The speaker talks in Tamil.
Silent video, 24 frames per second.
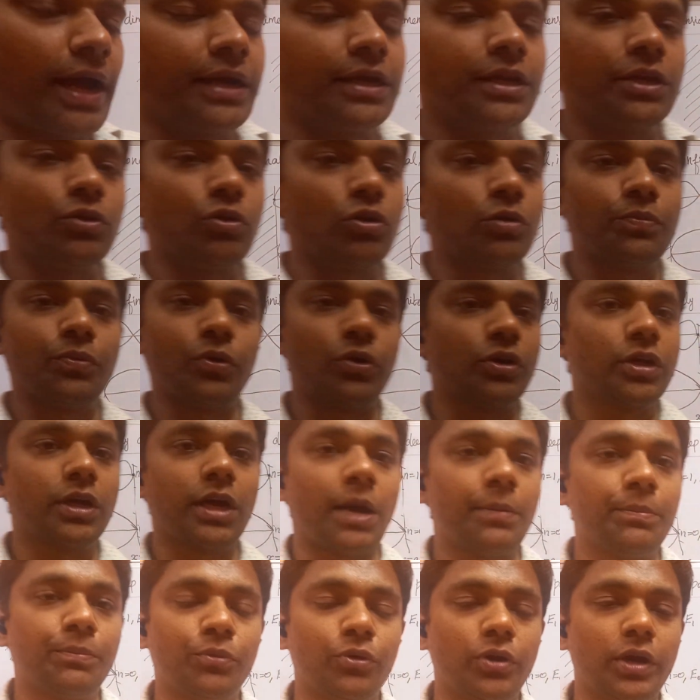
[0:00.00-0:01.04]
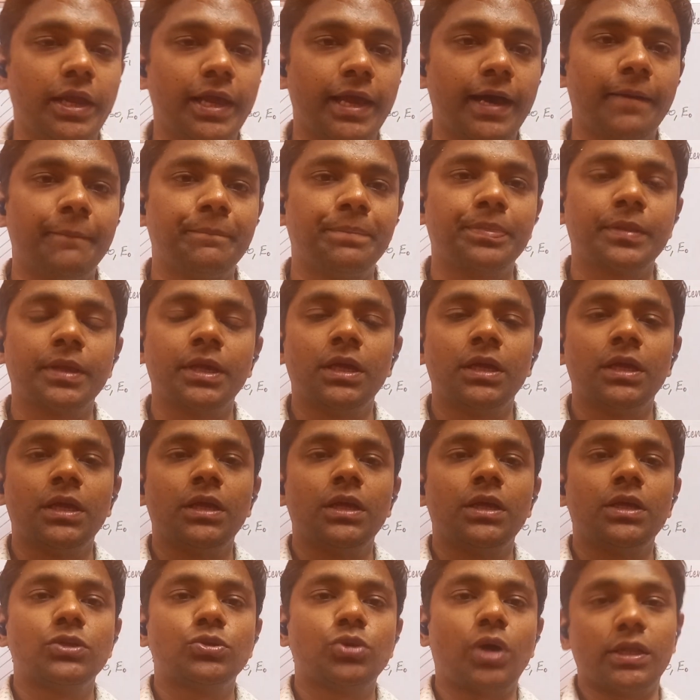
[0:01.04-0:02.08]
நோட் நோட் போட்டு காமிப்போம் இல்லையா
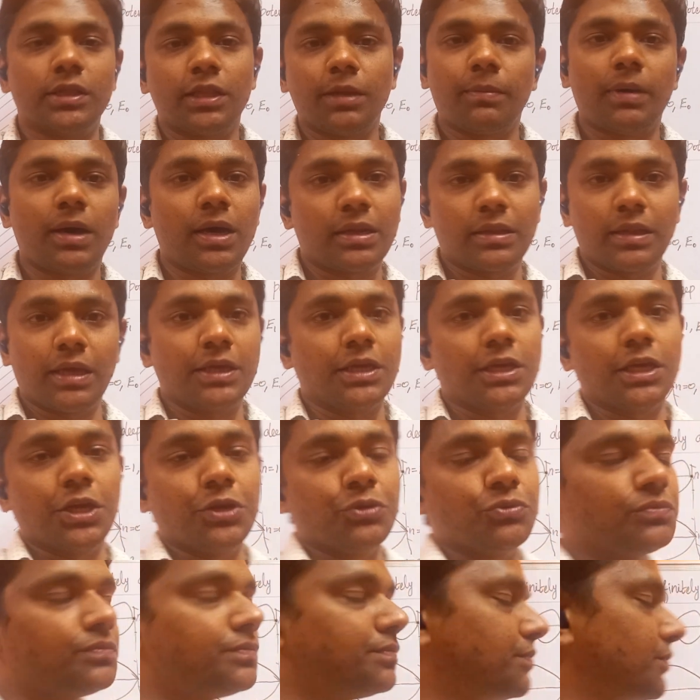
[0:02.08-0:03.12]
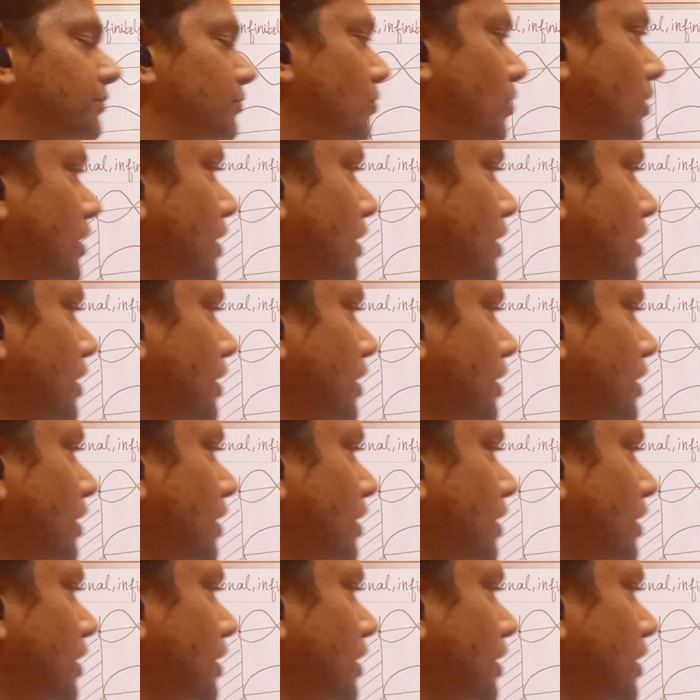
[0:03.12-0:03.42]
ஸோ அந்த மாதிரி தான் இங்கேயும்